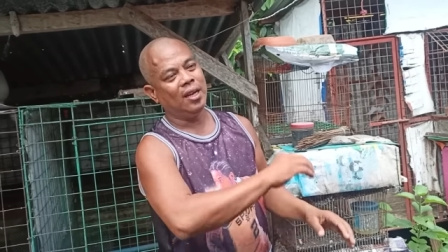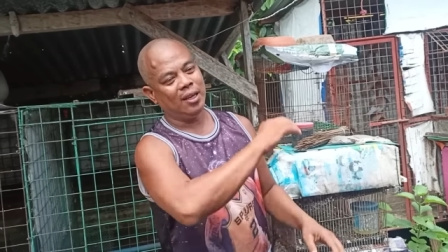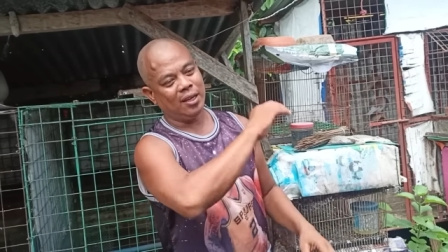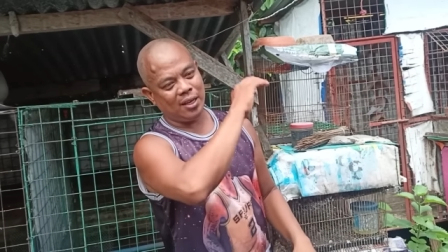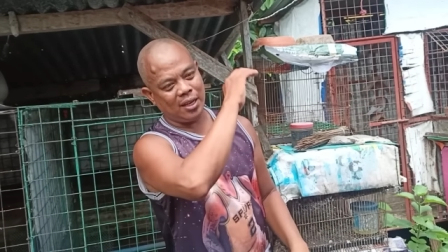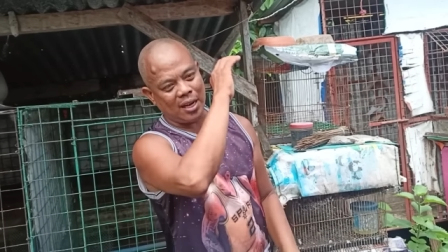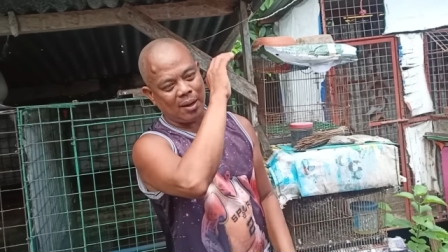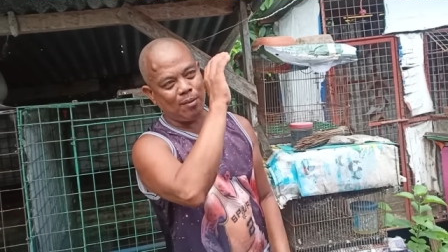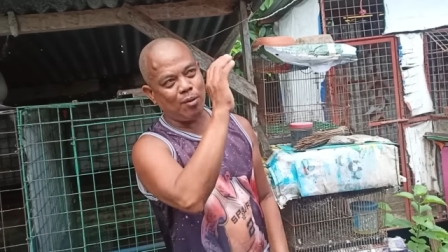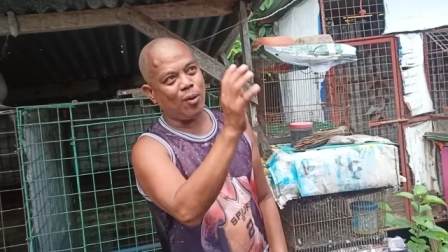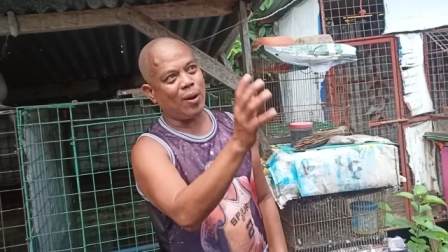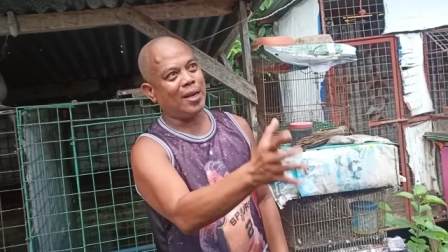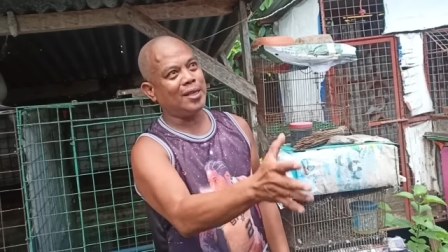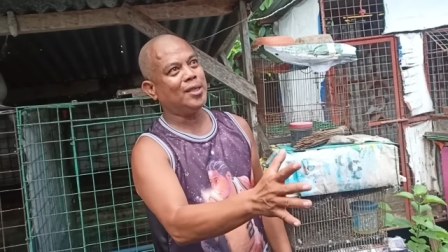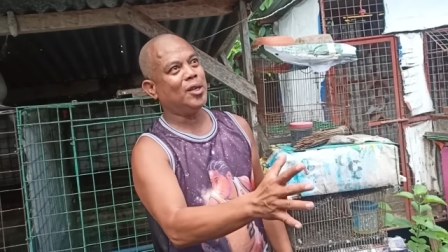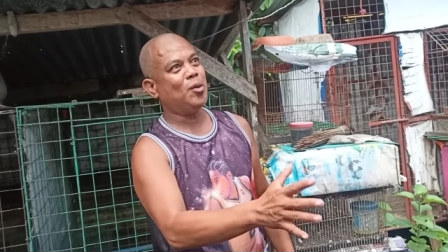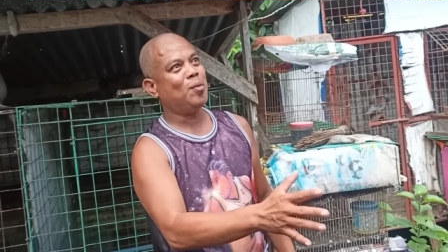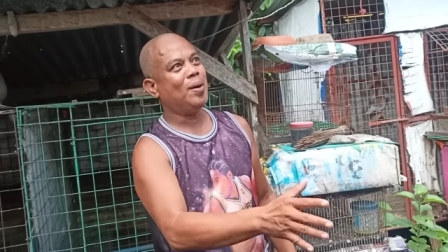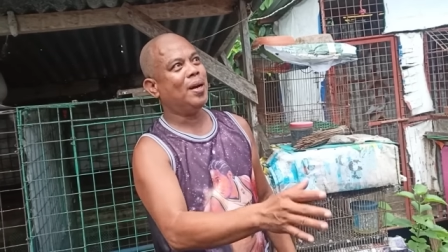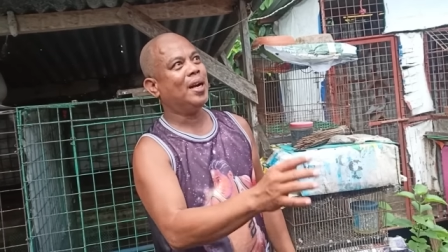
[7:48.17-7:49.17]

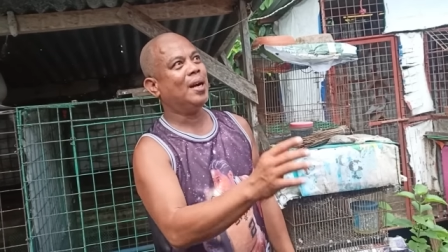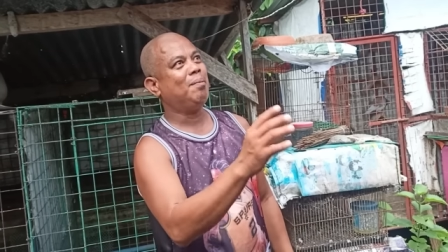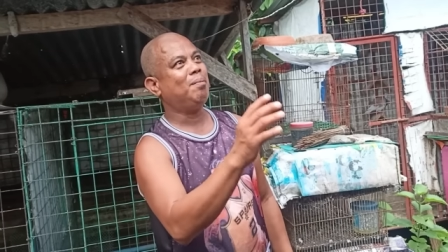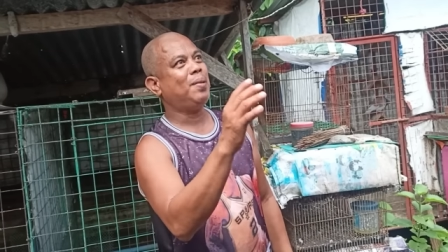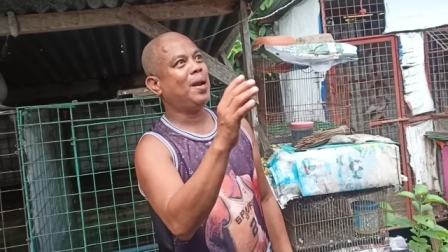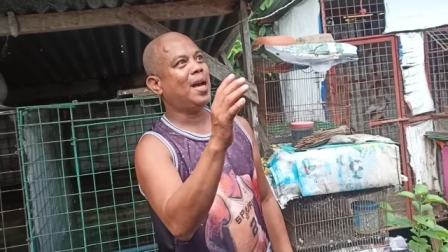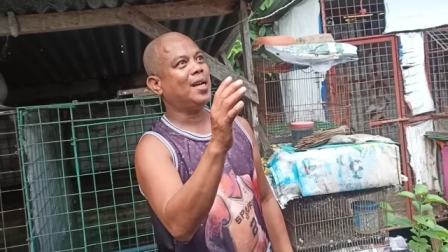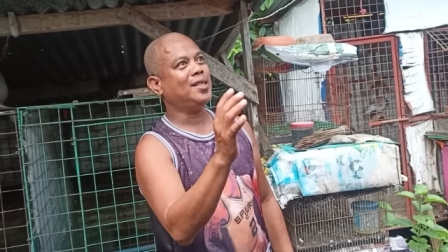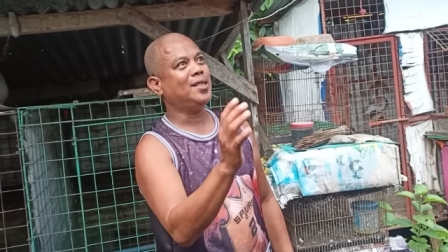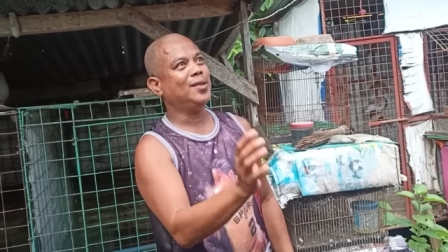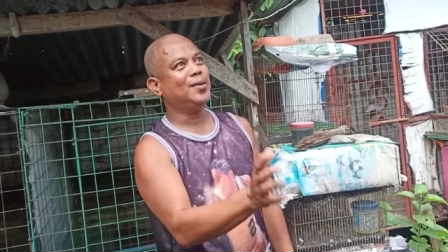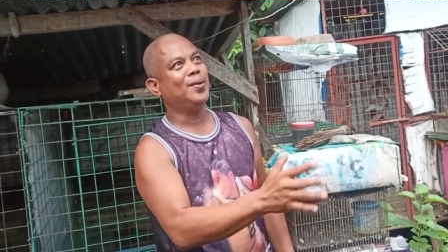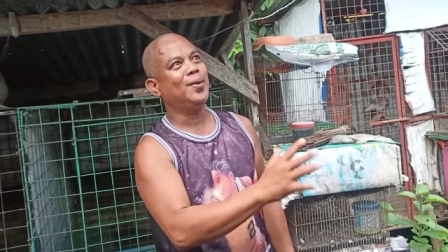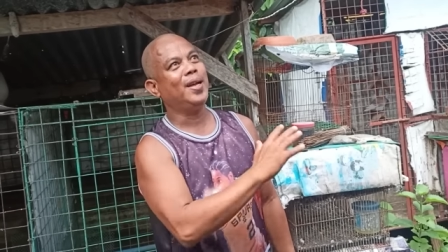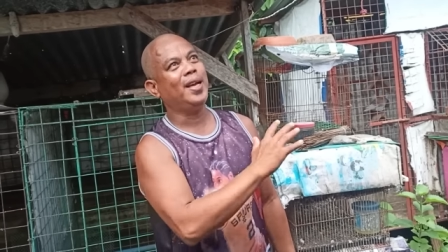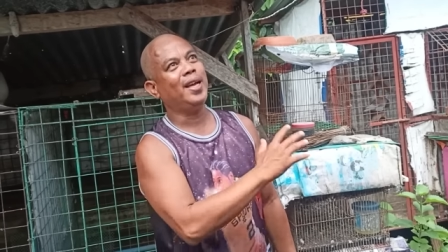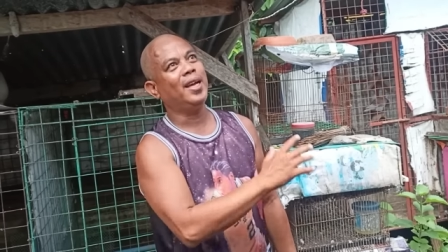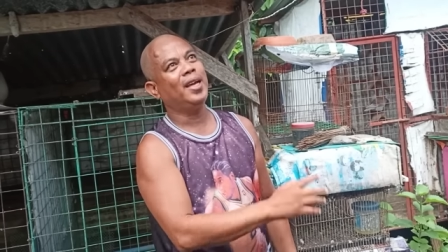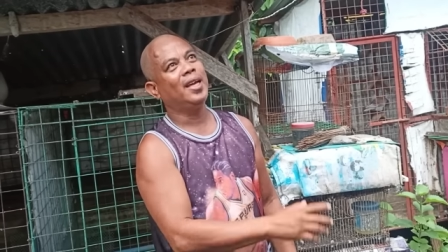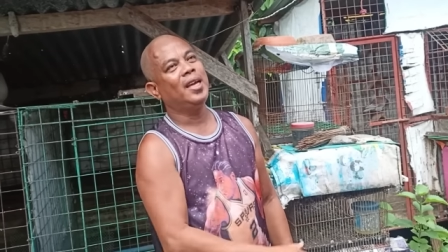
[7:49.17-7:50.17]
kinabukasan umaga, flushing
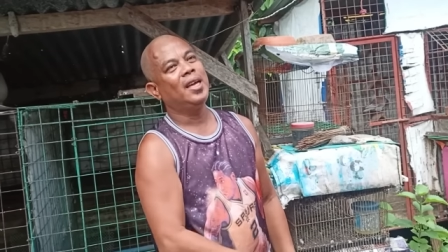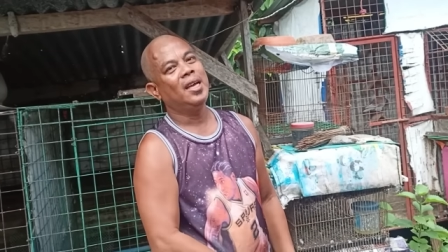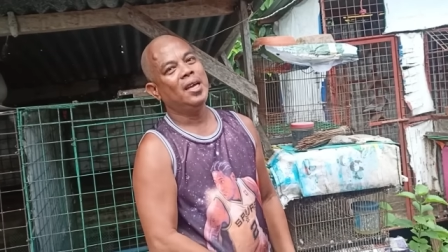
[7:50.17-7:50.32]
uli.